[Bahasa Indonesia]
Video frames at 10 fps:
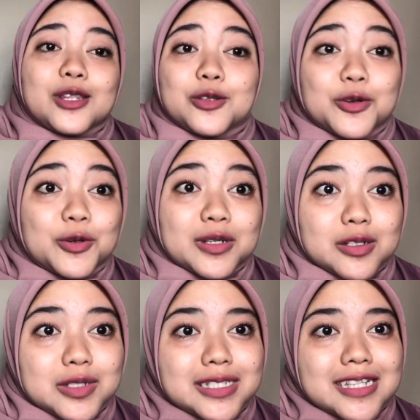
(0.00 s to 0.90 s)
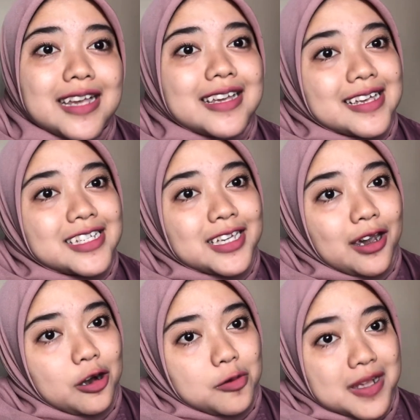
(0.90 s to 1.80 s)
dukung terus ya guys
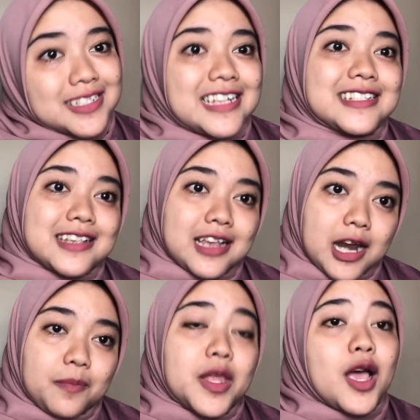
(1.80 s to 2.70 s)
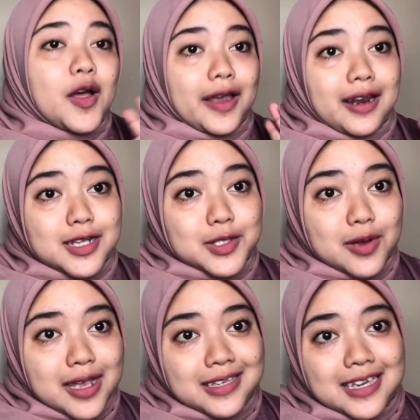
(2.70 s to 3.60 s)
jangan lupa subscribe oke
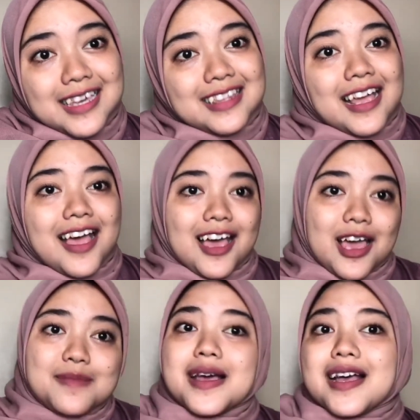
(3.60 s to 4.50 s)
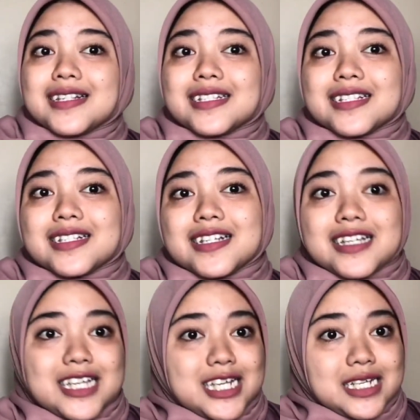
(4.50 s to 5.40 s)
langsung aja kita akan bahas
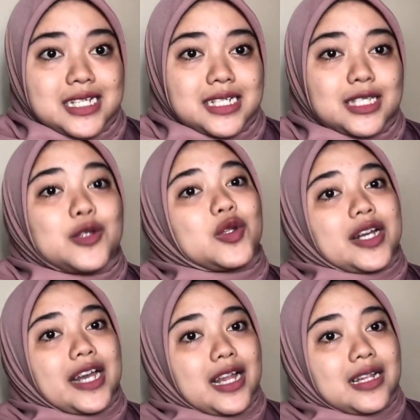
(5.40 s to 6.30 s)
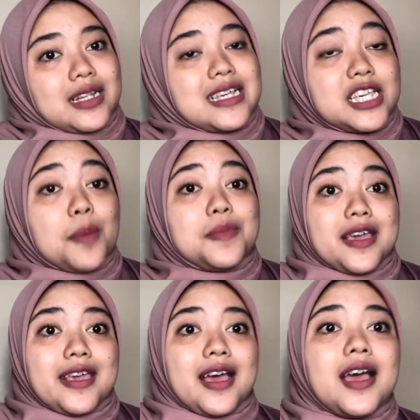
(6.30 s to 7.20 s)
ke tutorial
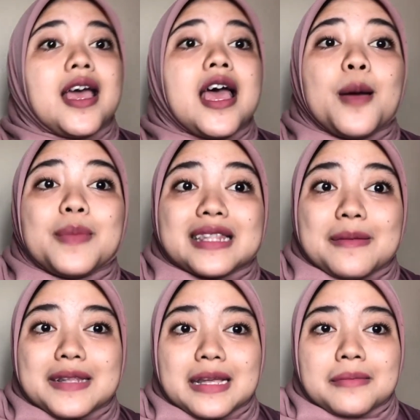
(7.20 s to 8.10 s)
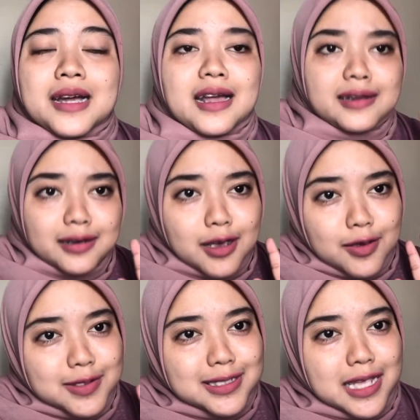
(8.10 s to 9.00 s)
hijabnya ya Pertama-tama kalian
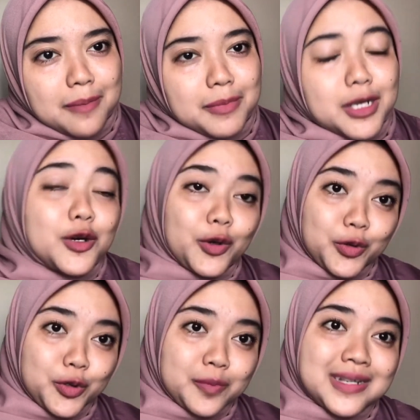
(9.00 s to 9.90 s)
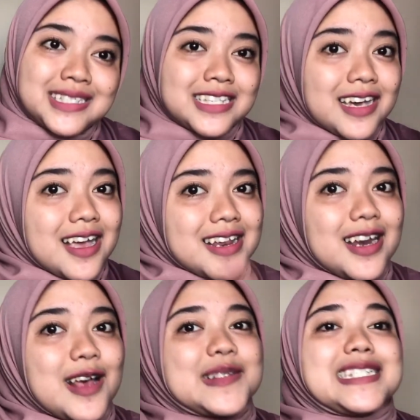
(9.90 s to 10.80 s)
harus siapin kerudung Pastinya
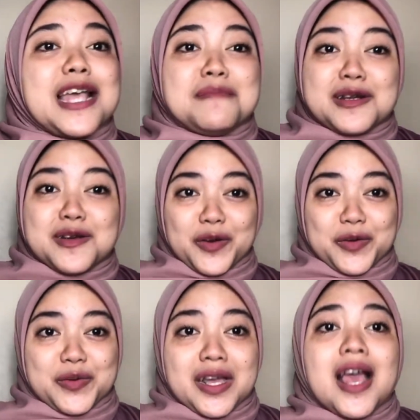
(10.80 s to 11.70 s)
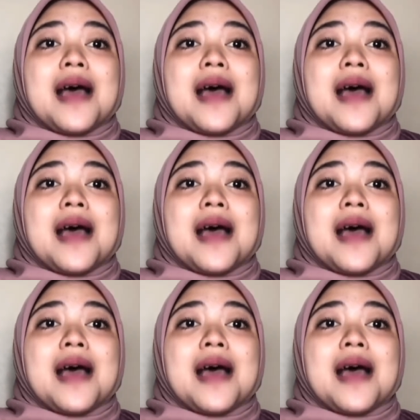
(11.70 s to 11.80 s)
kalian harus siapin kerudung